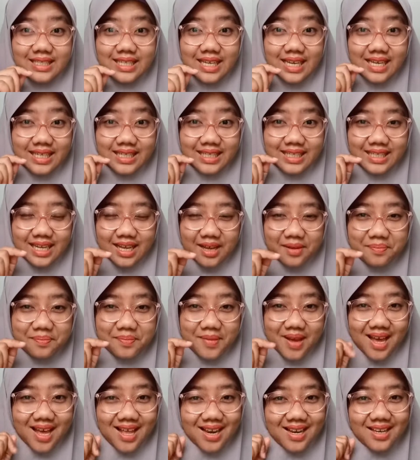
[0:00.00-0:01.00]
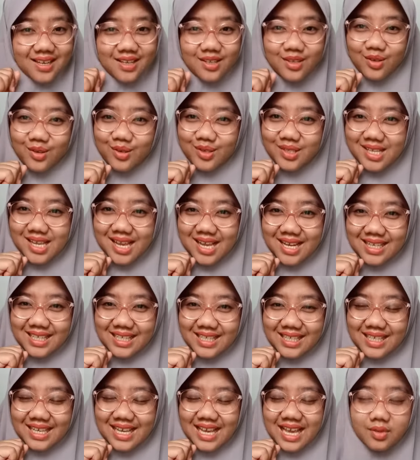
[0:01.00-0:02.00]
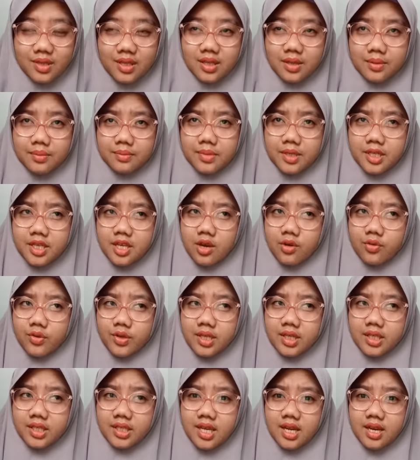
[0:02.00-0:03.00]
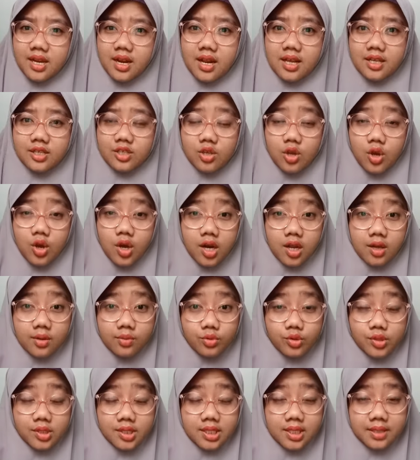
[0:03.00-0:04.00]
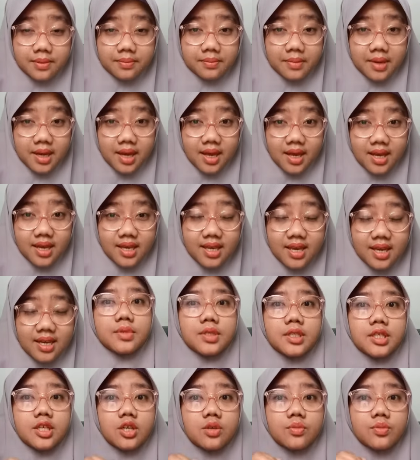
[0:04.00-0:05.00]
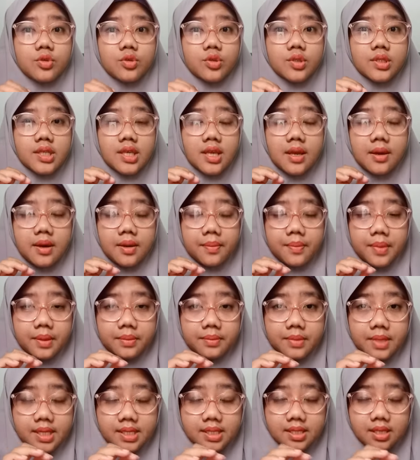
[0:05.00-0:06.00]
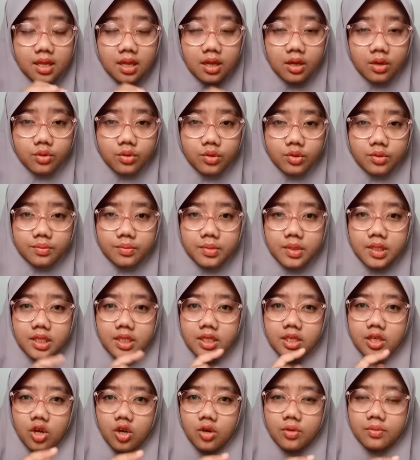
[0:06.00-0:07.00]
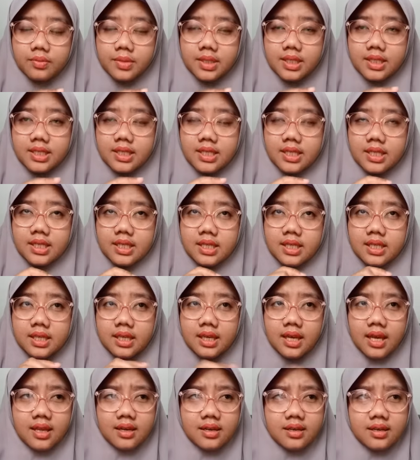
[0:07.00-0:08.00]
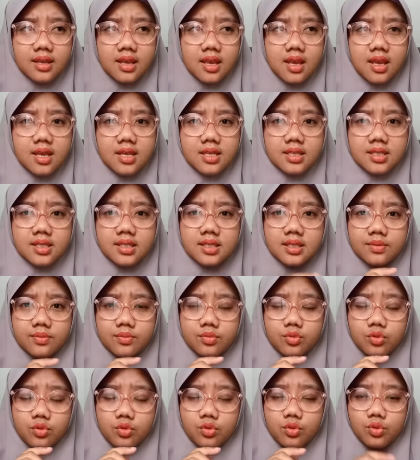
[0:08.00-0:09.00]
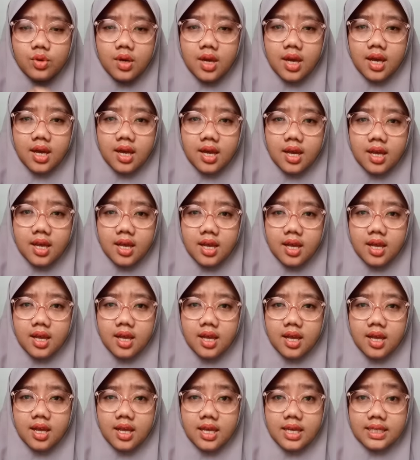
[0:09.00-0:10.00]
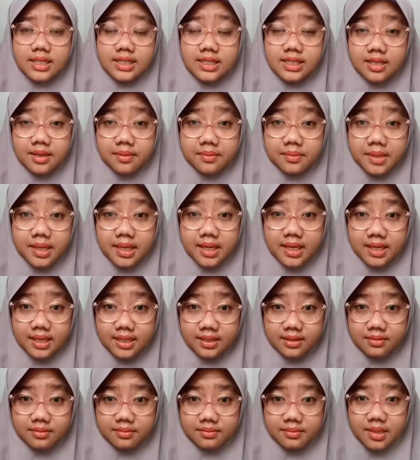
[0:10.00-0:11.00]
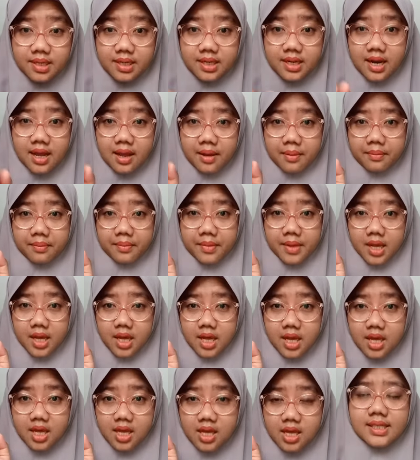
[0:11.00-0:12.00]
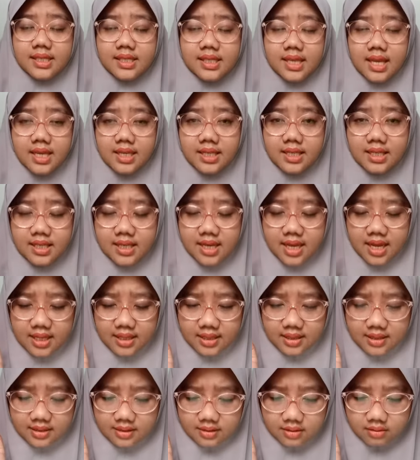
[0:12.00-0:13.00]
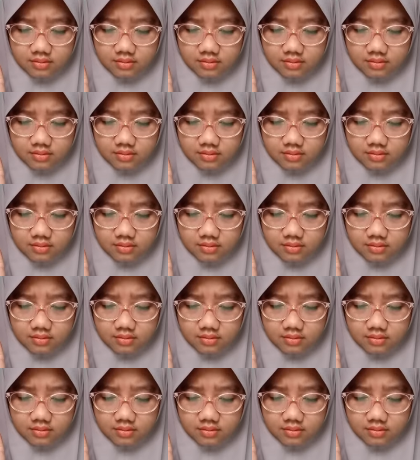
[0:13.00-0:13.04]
Zainab Al-Ghazali. Beliau ini adalah seorang muslimah yang beliau berusia 18 tahun, beliau mendirikan sebuah jemaat bernama Sayyidat